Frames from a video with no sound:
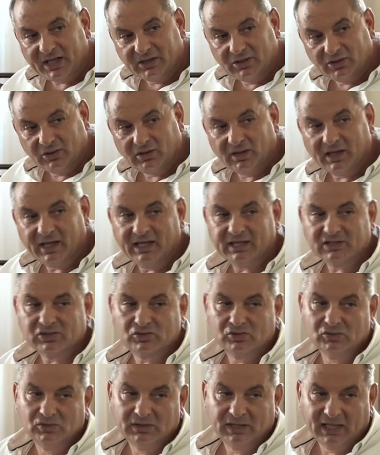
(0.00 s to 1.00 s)
La
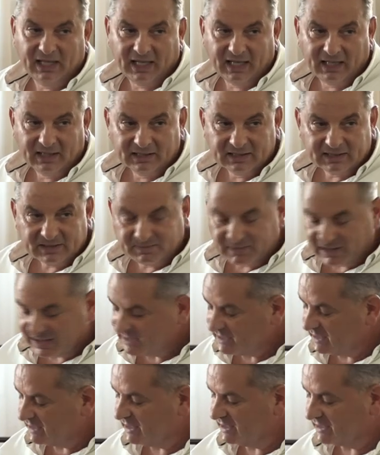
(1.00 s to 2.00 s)
Commissione si dedicherà
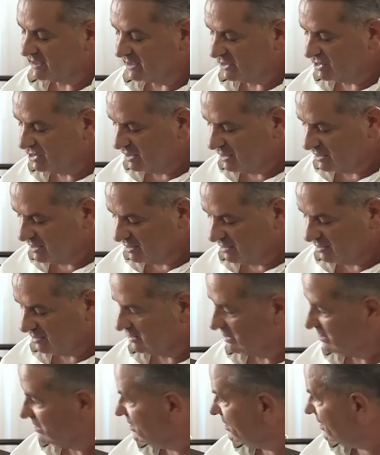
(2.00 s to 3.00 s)
in seguito
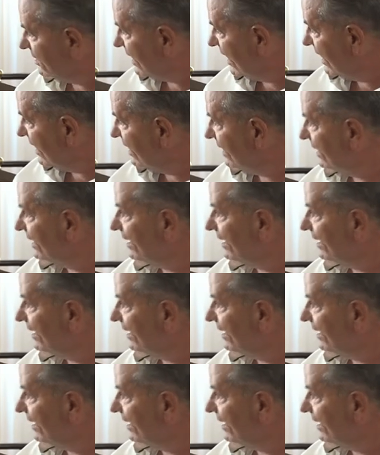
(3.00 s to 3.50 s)
agli interventi